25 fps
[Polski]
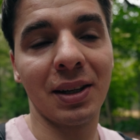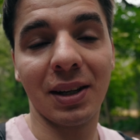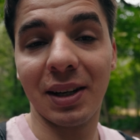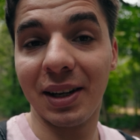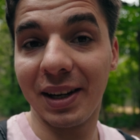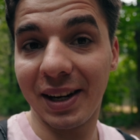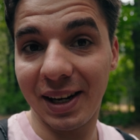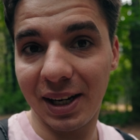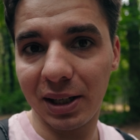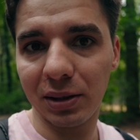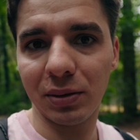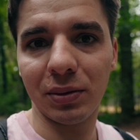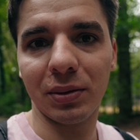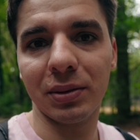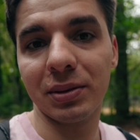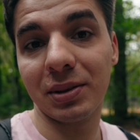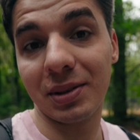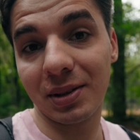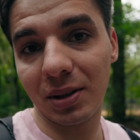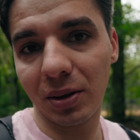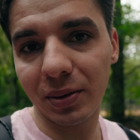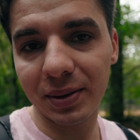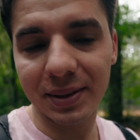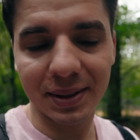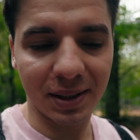rano
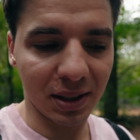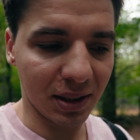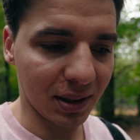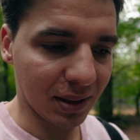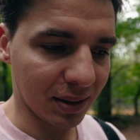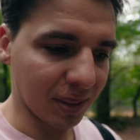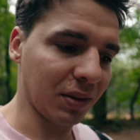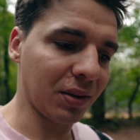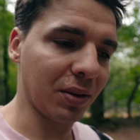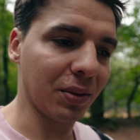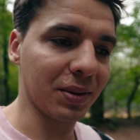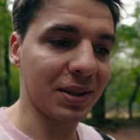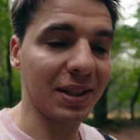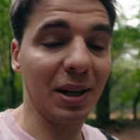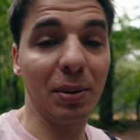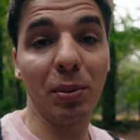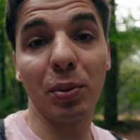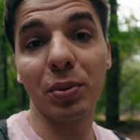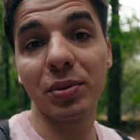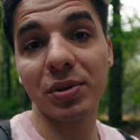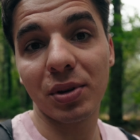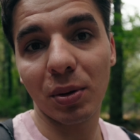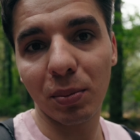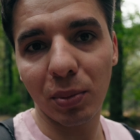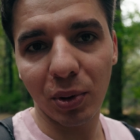z nocki, w tą
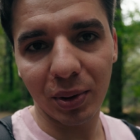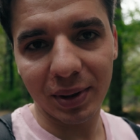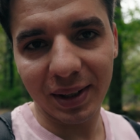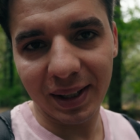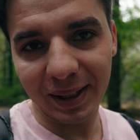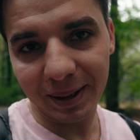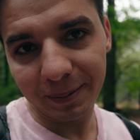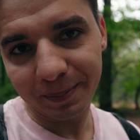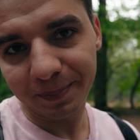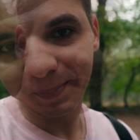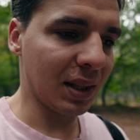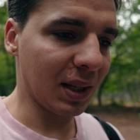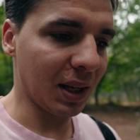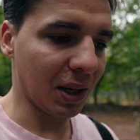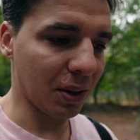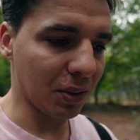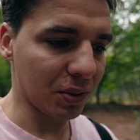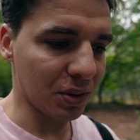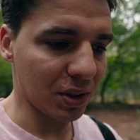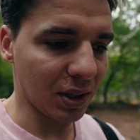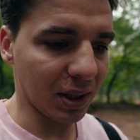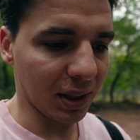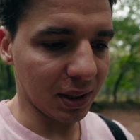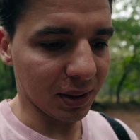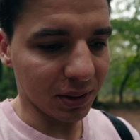samą sobotę na
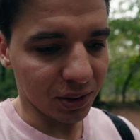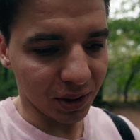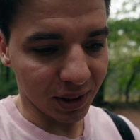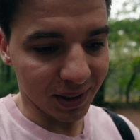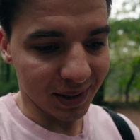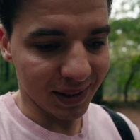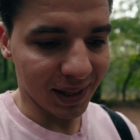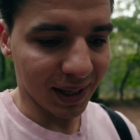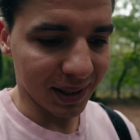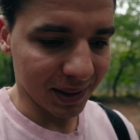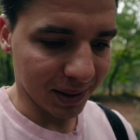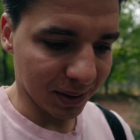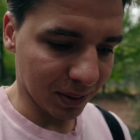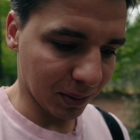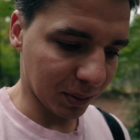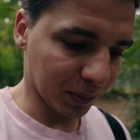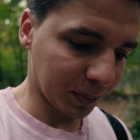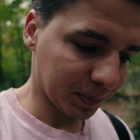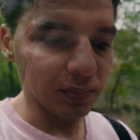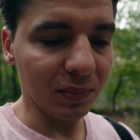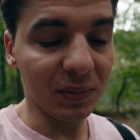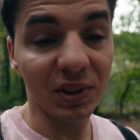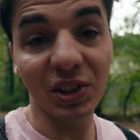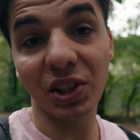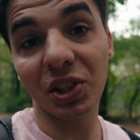godzinę 16.
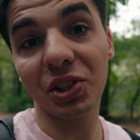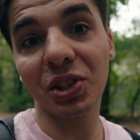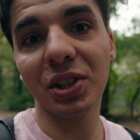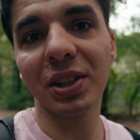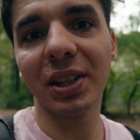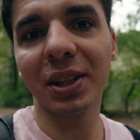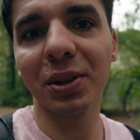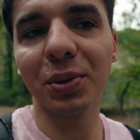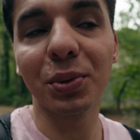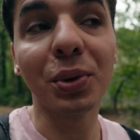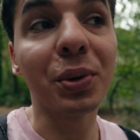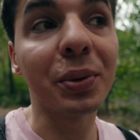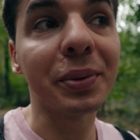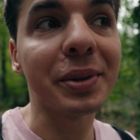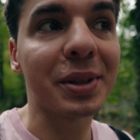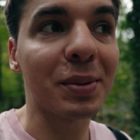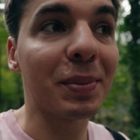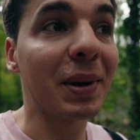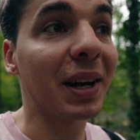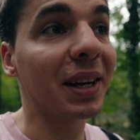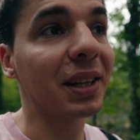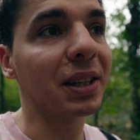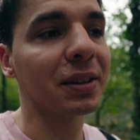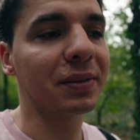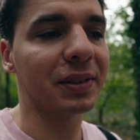Idziecie na drugą
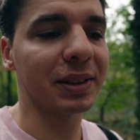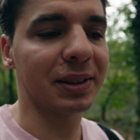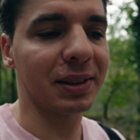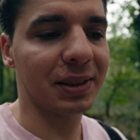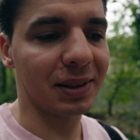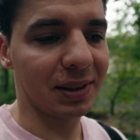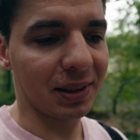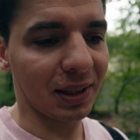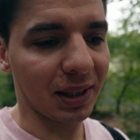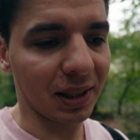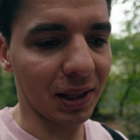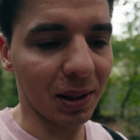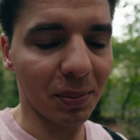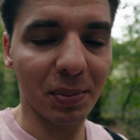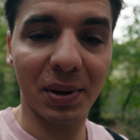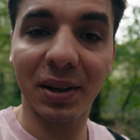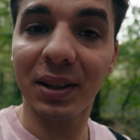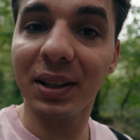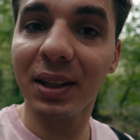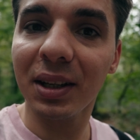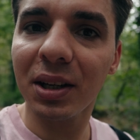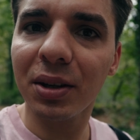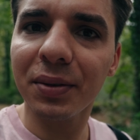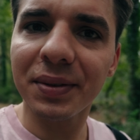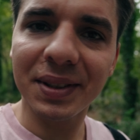zmianę, więc tak
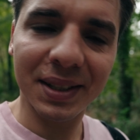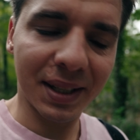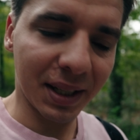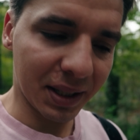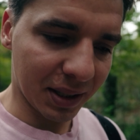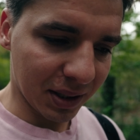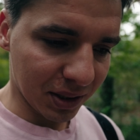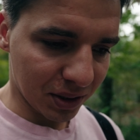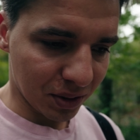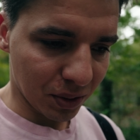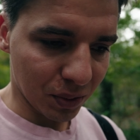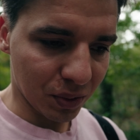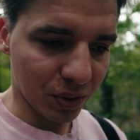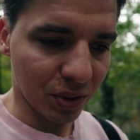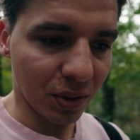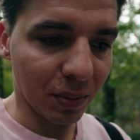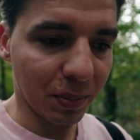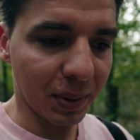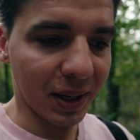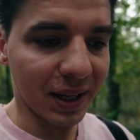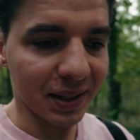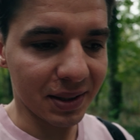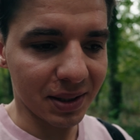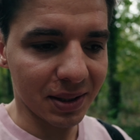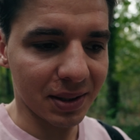naprawdę tylko wstaniecie już do
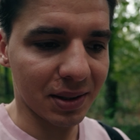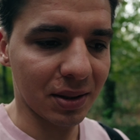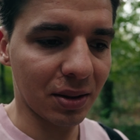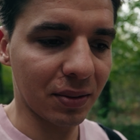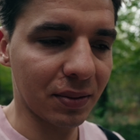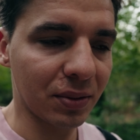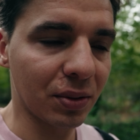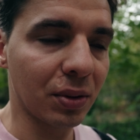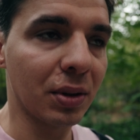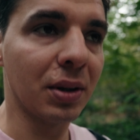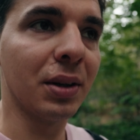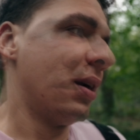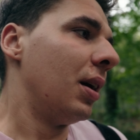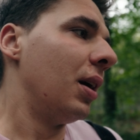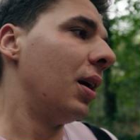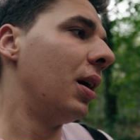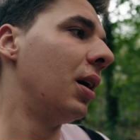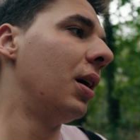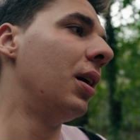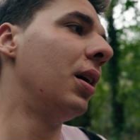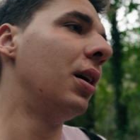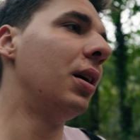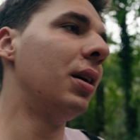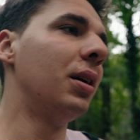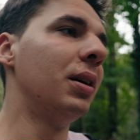pracy znowu
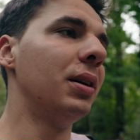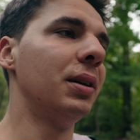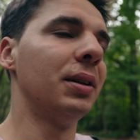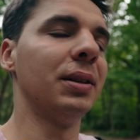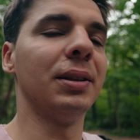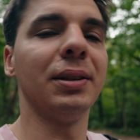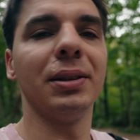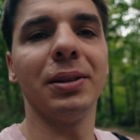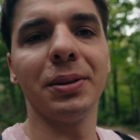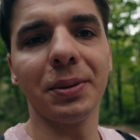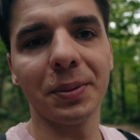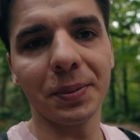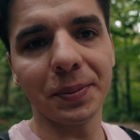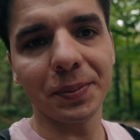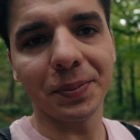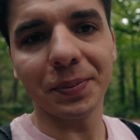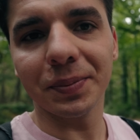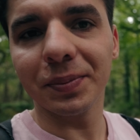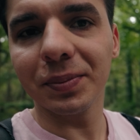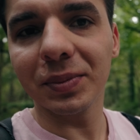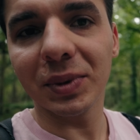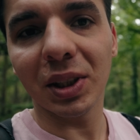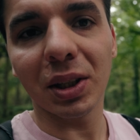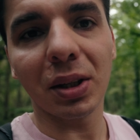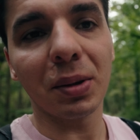
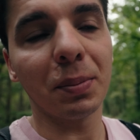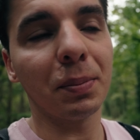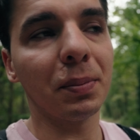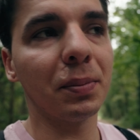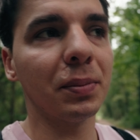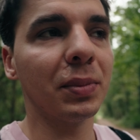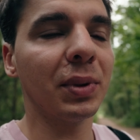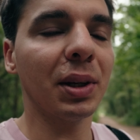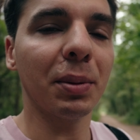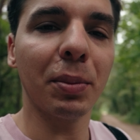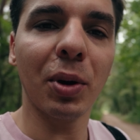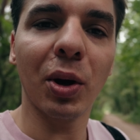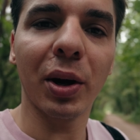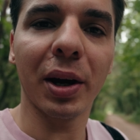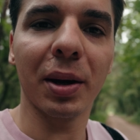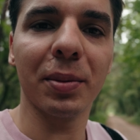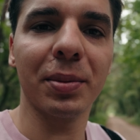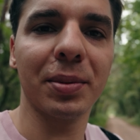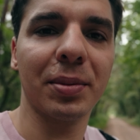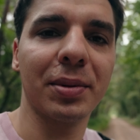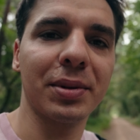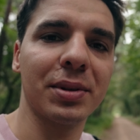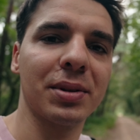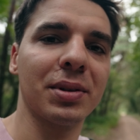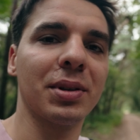nie, nie mogę,
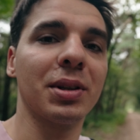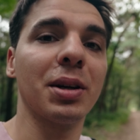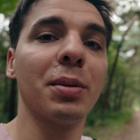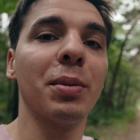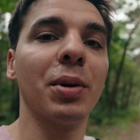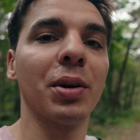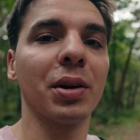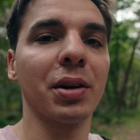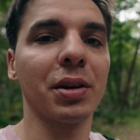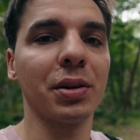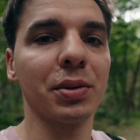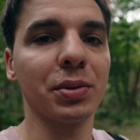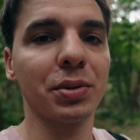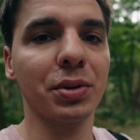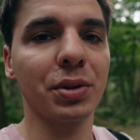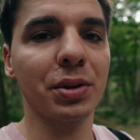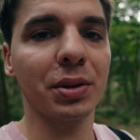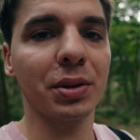po prostu nie mogę już.